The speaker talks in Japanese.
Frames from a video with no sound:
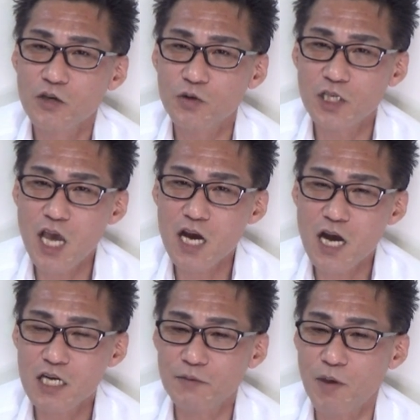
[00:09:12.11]
ロシア
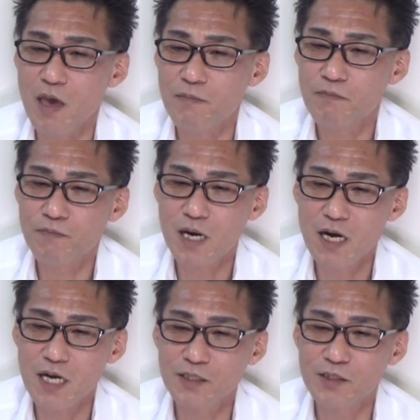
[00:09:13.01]
革命
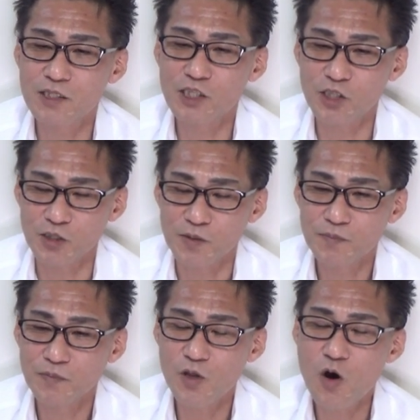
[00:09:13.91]
パーツ
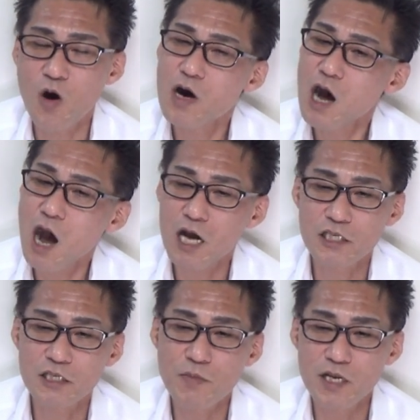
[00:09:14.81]
2の
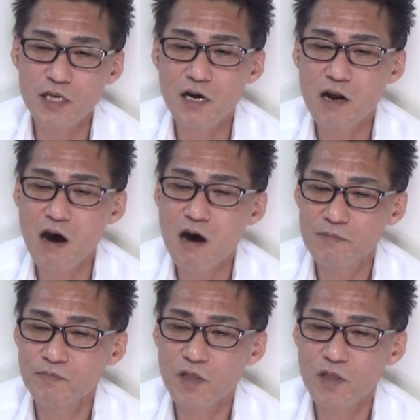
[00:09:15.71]
始まりかな。